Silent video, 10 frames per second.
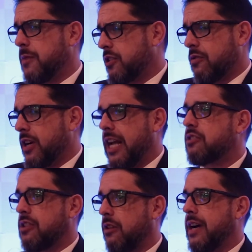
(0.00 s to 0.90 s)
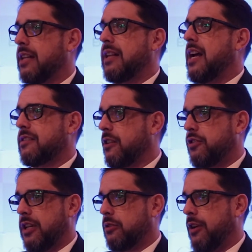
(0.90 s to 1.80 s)
Mas o Congresso não é dessa
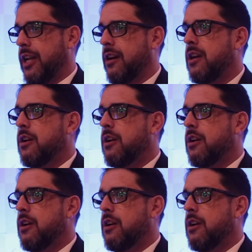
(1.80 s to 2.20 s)
diretoria,